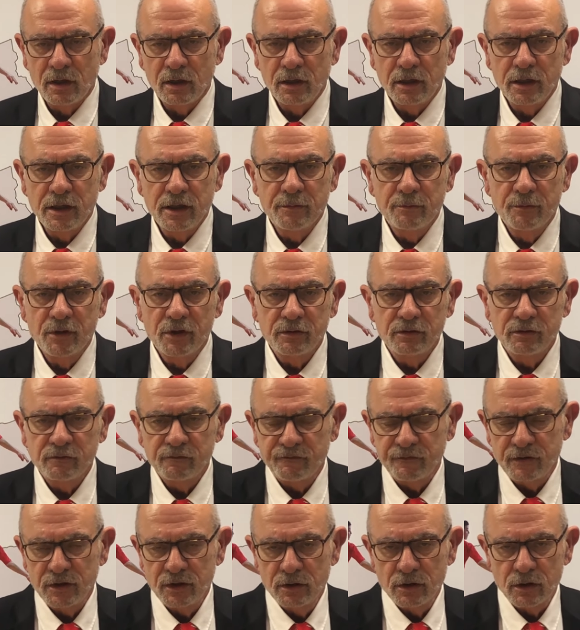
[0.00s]
Leben
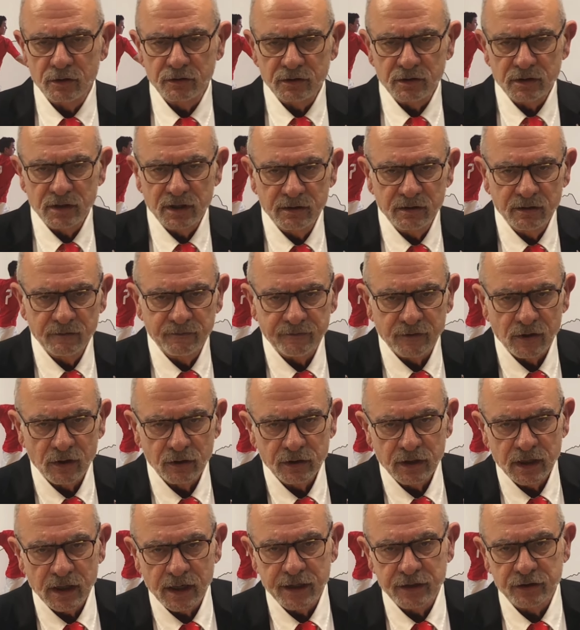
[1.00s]
wie Gott in
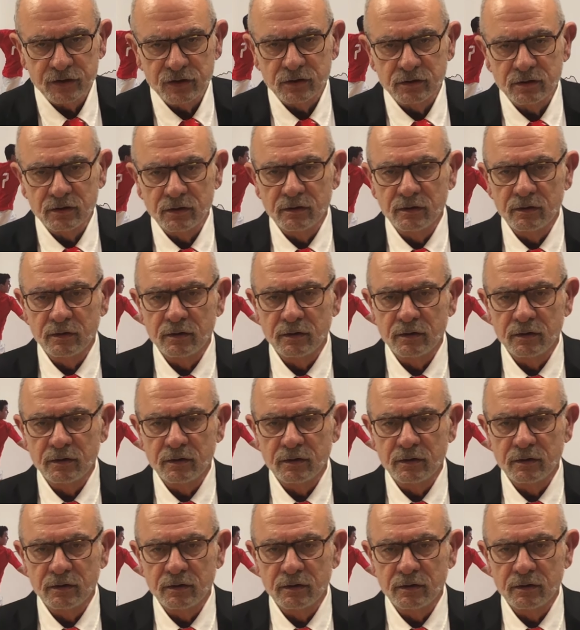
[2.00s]
Frankreich,